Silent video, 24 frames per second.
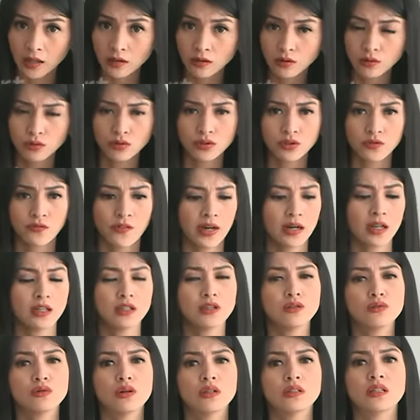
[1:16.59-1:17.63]
Terus terus
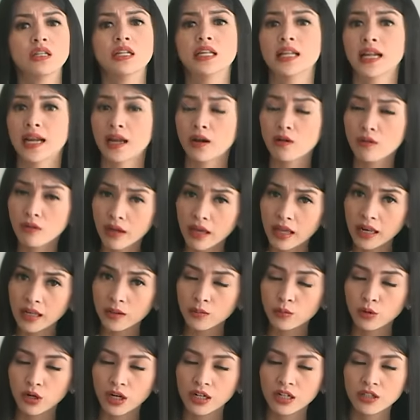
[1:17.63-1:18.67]
warganya juga jadi rewel,
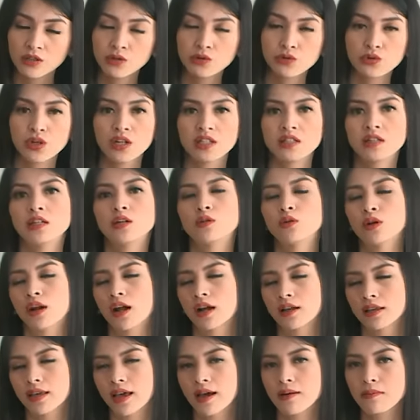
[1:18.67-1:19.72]
liburannya juga jadi
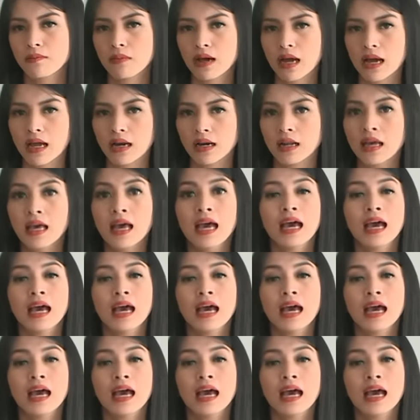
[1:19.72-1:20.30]
kurang nyaman.